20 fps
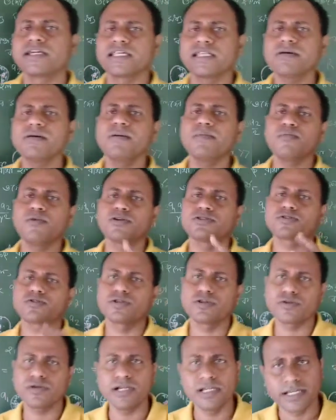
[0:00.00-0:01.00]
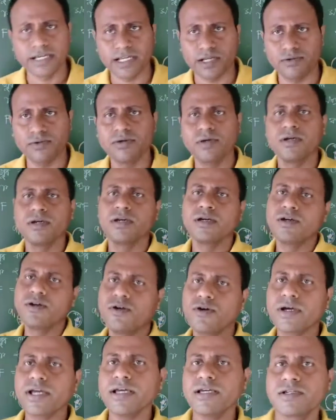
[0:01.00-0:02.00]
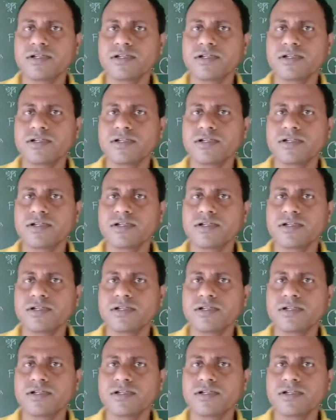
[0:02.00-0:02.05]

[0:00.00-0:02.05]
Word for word: পজ করে করে লিখে নাও ওকে চলো